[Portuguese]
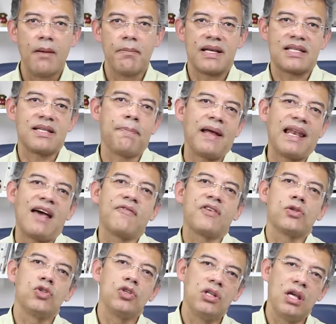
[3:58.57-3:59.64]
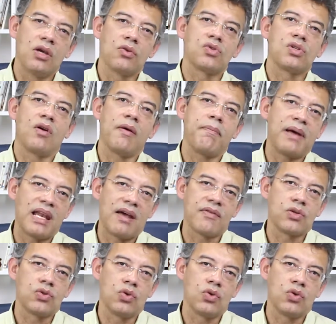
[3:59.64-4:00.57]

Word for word: Mas a palavra de Deus não é palavra